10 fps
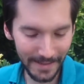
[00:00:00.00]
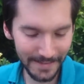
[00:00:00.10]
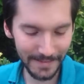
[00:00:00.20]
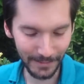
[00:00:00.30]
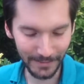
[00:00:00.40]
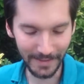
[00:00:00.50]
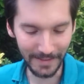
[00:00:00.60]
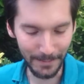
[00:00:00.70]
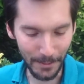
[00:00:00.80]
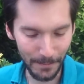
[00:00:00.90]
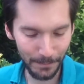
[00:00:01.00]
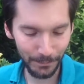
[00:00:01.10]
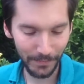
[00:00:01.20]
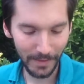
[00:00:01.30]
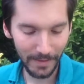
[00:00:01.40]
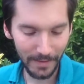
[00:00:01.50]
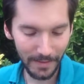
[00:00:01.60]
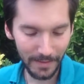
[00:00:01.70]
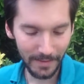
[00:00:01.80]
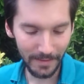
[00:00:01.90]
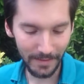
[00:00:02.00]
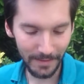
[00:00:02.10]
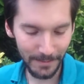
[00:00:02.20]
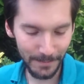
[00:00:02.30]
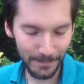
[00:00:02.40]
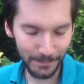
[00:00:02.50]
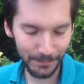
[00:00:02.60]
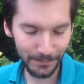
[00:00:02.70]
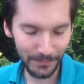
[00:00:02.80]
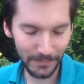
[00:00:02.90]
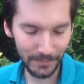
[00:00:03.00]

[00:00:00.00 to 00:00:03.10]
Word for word: instantanément. Euh,